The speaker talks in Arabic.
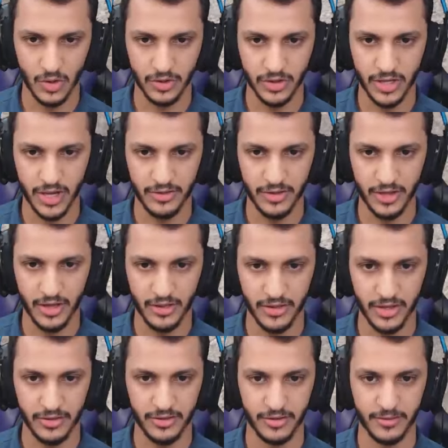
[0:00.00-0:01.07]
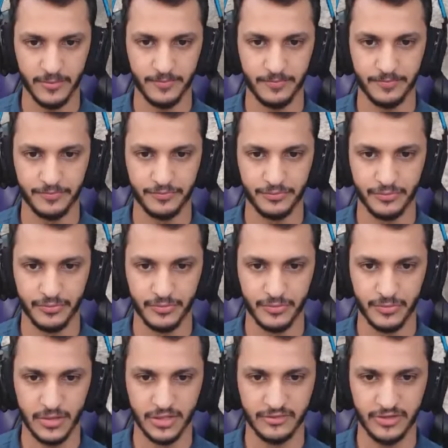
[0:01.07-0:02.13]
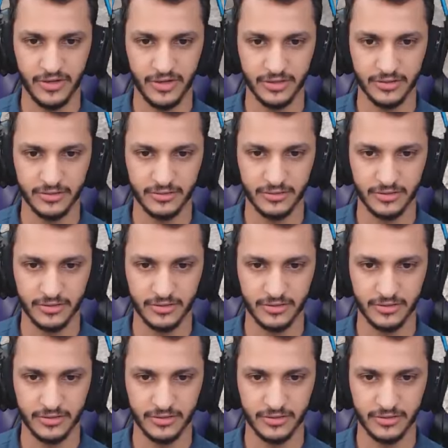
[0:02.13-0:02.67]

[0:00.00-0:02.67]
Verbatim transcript: اوكي هذه هذه هذه لا تفحط